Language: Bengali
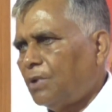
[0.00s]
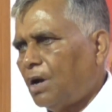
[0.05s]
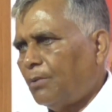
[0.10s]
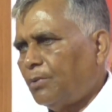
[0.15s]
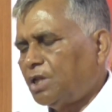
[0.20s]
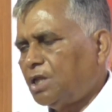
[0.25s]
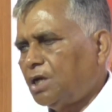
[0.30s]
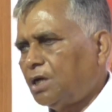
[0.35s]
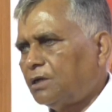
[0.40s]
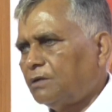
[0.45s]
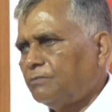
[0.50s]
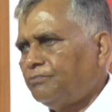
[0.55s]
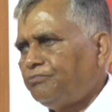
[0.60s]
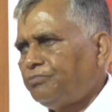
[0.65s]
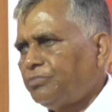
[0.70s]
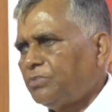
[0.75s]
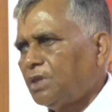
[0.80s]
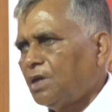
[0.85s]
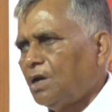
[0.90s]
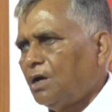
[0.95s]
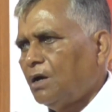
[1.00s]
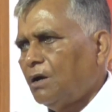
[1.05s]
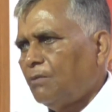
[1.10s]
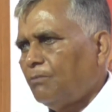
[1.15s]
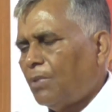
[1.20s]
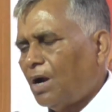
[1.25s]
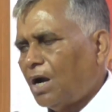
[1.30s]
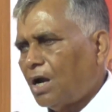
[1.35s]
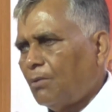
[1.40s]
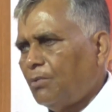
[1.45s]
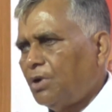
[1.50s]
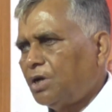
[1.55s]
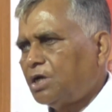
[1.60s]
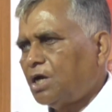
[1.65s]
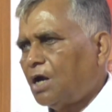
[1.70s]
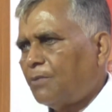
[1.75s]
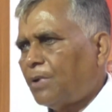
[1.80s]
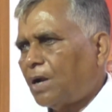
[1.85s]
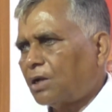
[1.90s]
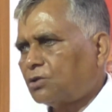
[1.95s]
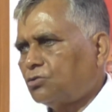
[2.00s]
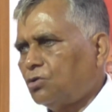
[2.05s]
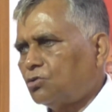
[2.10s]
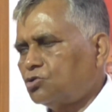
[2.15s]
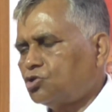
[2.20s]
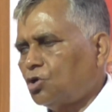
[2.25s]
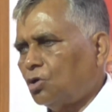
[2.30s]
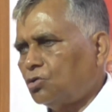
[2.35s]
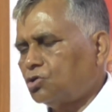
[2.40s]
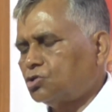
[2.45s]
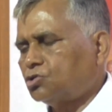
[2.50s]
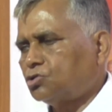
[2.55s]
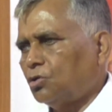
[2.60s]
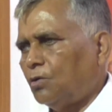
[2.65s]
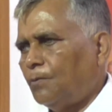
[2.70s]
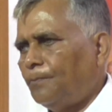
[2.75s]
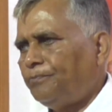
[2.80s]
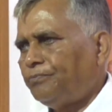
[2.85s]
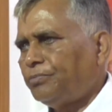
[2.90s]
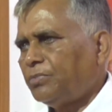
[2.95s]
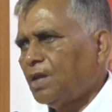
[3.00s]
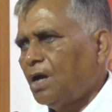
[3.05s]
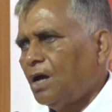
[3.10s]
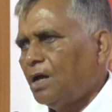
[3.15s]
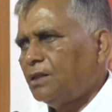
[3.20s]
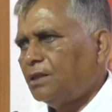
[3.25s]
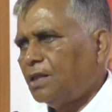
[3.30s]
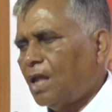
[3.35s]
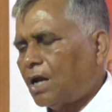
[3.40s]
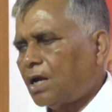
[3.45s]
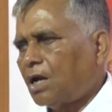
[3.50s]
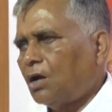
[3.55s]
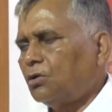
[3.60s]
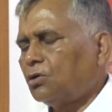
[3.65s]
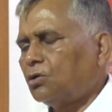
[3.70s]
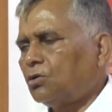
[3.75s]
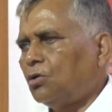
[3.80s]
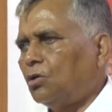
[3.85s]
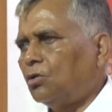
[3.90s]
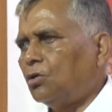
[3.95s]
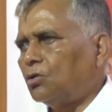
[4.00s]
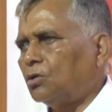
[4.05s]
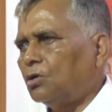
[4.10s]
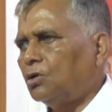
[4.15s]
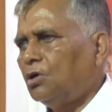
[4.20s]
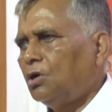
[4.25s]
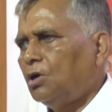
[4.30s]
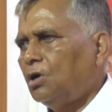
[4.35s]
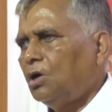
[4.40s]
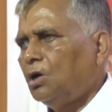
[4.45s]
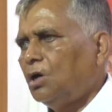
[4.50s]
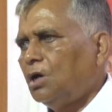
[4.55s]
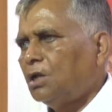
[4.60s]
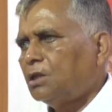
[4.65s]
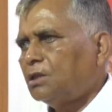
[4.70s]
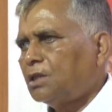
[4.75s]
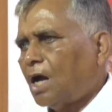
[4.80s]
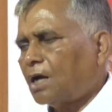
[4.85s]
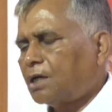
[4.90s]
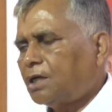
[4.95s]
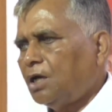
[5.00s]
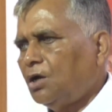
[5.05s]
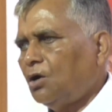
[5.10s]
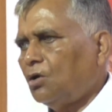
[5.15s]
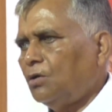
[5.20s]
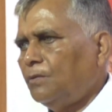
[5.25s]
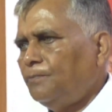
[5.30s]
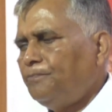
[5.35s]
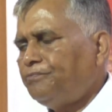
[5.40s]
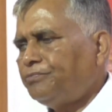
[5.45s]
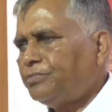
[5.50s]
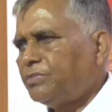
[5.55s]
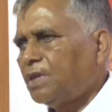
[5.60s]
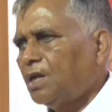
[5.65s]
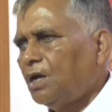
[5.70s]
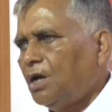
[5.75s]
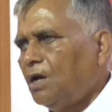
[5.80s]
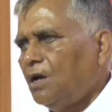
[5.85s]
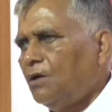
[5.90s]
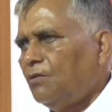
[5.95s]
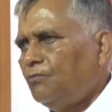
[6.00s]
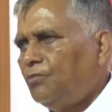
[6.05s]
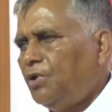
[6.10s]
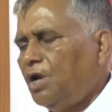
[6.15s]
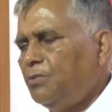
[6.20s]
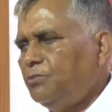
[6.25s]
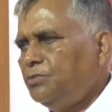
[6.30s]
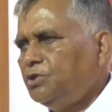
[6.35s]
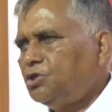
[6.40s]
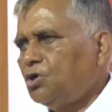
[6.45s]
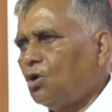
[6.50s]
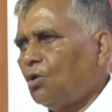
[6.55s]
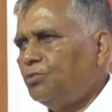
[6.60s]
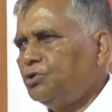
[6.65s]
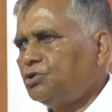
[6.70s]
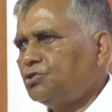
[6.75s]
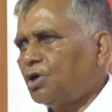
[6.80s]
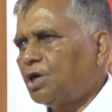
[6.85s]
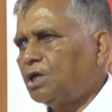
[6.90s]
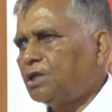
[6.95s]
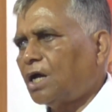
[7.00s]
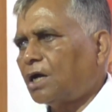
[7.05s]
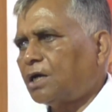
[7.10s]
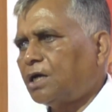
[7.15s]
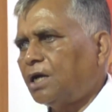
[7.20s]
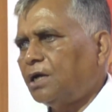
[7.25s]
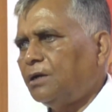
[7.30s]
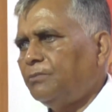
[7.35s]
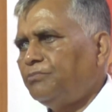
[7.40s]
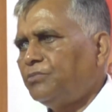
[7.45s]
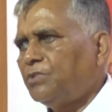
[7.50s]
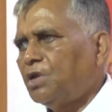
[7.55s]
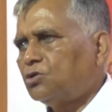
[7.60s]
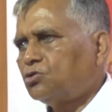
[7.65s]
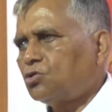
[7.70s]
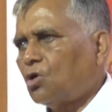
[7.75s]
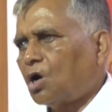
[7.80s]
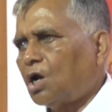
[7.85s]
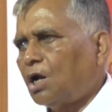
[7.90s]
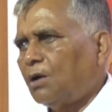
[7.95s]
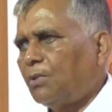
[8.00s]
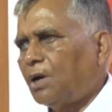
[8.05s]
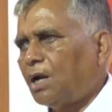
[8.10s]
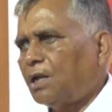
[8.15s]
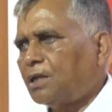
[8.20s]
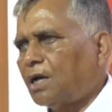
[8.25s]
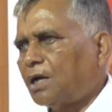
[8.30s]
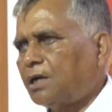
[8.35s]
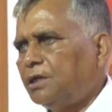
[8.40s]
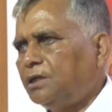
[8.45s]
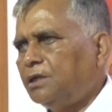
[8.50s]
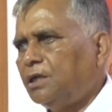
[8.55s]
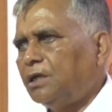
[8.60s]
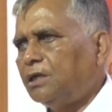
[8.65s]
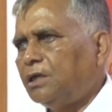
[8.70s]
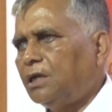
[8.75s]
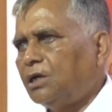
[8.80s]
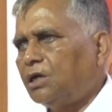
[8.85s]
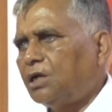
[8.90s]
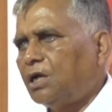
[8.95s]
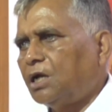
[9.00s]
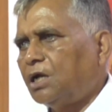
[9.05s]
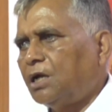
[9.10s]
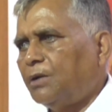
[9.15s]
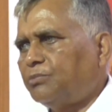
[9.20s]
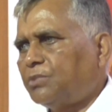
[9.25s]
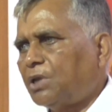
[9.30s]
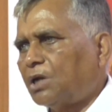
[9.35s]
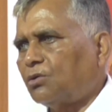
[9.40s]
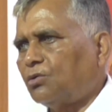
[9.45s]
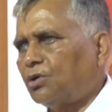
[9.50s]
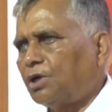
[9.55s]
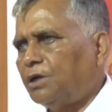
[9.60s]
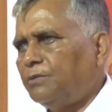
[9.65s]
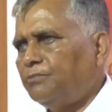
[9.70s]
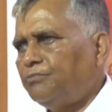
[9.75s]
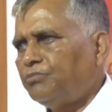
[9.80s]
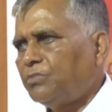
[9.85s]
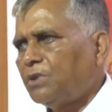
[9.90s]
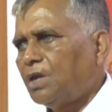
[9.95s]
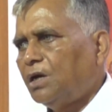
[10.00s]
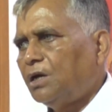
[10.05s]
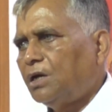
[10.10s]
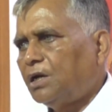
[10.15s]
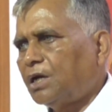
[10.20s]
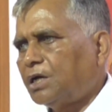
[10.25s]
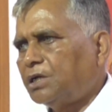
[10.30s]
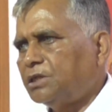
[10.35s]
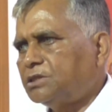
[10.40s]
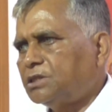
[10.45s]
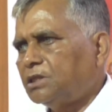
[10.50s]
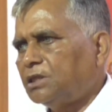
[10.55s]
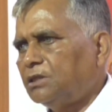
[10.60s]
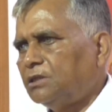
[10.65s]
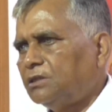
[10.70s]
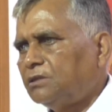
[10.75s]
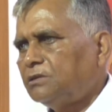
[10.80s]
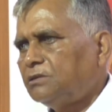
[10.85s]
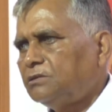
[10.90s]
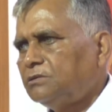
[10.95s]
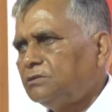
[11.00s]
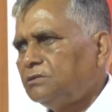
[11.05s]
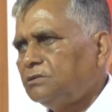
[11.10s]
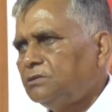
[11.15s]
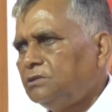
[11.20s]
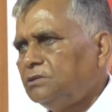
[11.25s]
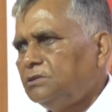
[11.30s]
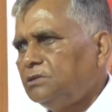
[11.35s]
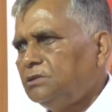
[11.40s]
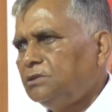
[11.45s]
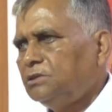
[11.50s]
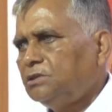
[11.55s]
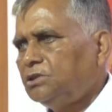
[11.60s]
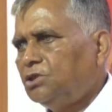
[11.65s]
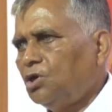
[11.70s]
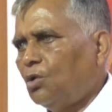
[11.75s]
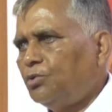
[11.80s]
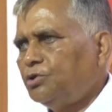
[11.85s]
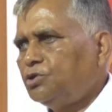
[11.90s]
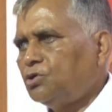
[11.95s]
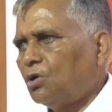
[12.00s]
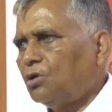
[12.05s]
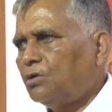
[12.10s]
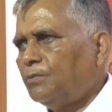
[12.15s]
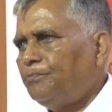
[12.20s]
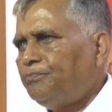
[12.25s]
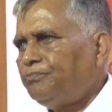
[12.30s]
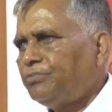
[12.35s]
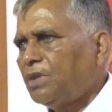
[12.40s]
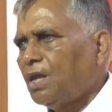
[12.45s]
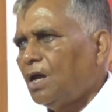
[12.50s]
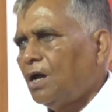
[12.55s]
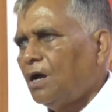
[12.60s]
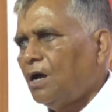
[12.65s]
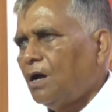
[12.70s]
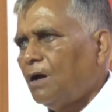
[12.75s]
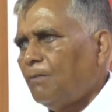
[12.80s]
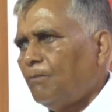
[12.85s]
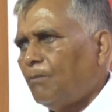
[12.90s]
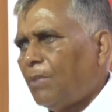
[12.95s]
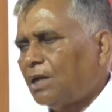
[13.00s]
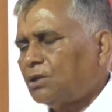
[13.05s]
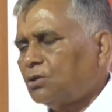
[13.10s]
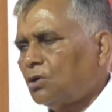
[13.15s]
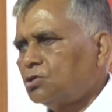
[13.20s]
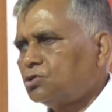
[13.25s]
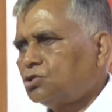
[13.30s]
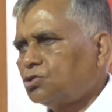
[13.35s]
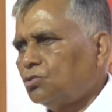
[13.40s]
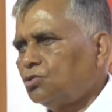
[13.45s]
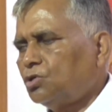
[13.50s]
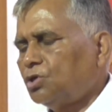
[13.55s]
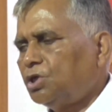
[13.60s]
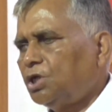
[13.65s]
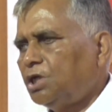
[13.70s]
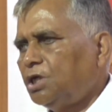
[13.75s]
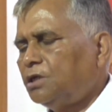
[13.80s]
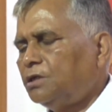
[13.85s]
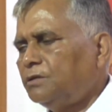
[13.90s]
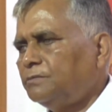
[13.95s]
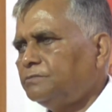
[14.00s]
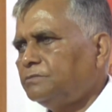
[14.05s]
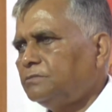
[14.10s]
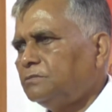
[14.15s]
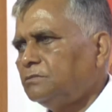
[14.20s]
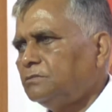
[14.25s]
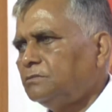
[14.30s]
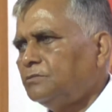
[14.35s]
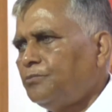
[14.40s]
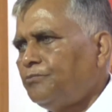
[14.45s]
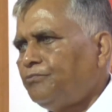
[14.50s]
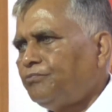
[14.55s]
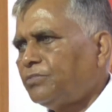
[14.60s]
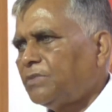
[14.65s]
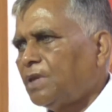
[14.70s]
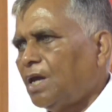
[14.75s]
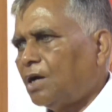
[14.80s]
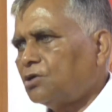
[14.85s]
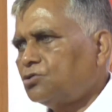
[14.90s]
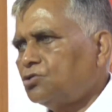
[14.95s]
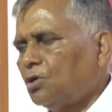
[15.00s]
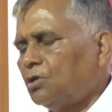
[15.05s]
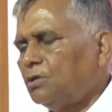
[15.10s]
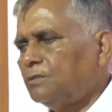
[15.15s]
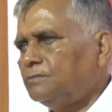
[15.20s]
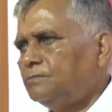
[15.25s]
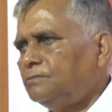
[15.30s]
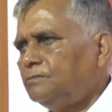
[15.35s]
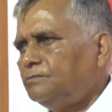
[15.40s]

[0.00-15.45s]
আমাদের পার্লামেন্টের প্রাক্তন সদস্য নারায়ণক তাকেও ফিমজি অভিযোগে তাকে সকালবেলা তাকে দিয়ে গ্রেপ্তার করে রেখেছে কি অভিযোগ বাদল চৌধুরীর একজন